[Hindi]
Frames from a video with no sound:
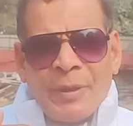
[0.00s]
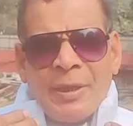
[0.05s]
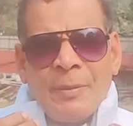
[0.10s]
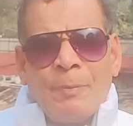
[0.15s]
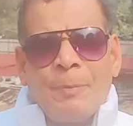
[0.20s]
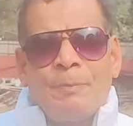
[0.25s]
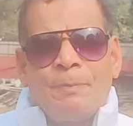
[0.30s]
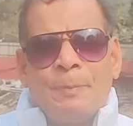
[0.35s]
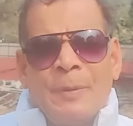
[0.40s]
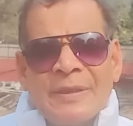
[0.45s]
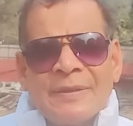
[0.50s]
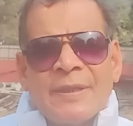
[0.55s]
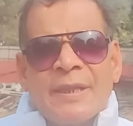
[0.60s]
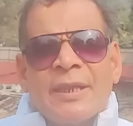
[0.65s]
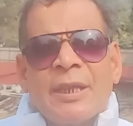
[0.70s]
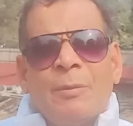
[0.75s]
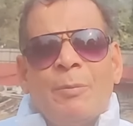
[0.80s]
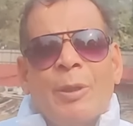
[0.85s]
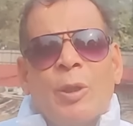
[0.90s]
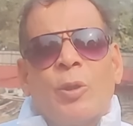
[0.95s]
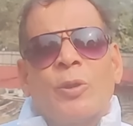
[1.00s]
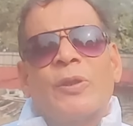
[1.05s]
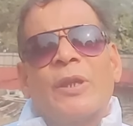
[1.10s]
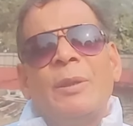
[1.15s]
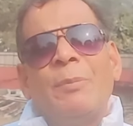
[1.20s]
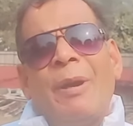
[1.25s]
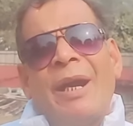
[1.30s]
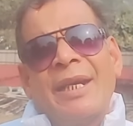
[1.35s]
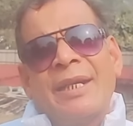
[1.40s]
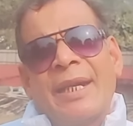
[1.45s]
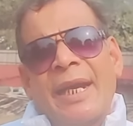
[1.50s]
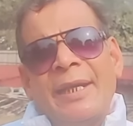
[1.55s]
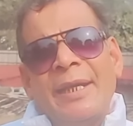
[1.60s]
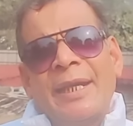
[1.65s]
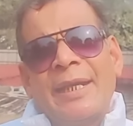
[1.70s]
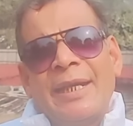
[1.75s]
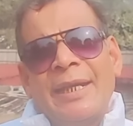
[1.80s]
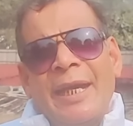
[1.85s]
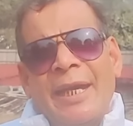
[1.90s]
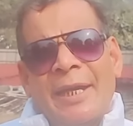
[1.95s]
जो अपनी पेंशन की बढ़ोतरी
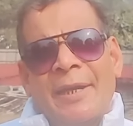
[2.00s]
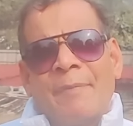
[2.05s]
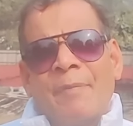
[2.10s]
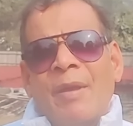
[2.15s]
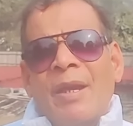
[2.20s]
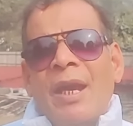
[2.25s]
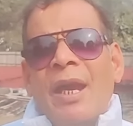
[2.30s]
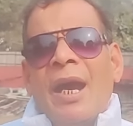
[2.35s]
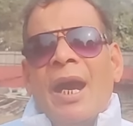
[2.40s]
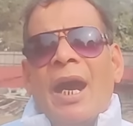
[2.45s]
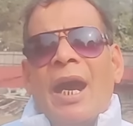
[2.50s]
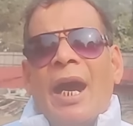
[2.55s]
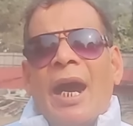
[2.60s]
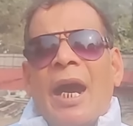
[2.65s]
मांग करने के लिए हैं